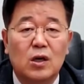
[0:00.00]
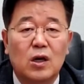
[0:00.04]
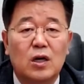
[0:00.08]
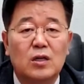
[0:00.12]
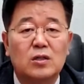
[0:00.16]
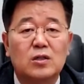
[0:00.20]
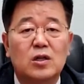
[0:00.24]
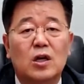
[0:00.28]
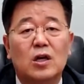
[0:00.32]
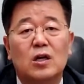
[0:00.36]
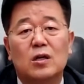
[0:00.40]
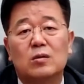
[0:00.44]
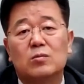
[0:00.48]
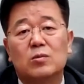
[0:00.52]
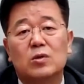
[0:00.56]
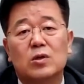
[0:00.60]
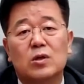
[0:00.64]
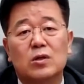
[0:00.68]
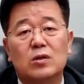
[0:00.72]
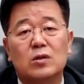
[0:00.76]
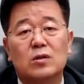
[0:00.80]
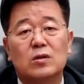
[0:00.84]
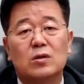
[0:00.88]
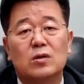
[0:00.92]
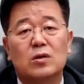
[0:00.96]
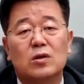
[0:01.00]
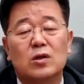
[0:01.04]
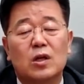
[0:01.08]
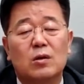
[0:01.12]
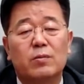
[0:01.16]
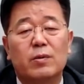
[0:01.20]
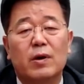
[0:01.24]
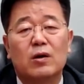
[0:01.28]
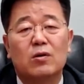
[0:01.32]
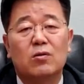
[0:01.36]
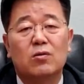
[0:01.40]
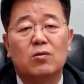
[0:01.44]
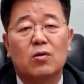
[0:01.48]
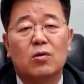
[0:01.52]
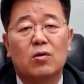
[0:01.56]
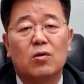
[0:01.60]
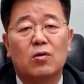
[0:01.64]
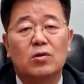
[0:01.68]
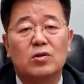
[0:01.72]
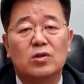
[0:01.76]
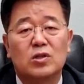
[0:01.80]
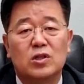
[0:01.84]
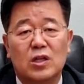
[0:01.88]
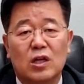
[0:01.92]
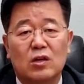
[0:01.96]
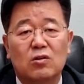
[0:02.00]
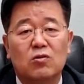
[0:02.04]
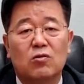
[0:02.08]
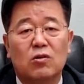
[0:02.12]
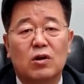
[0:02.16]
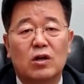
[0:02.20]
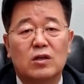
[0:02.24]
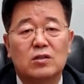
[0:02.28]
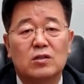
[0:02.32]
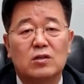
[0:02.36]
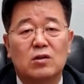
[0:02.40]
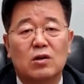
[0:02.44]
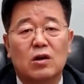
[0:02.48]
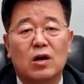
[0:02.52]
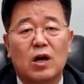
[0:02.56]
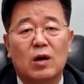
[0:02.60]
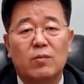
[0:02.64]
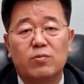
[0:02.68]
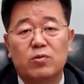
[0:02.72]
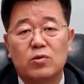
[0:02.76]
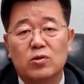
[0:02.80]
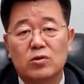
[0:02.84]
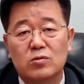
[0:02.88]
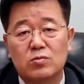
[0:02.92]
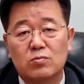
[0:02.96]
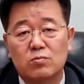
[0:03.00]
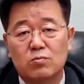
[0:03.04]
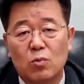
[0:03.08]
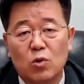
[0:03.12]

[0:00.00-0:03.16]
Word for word: 한 사람은 은혜 받고 신학교 가서 앞으로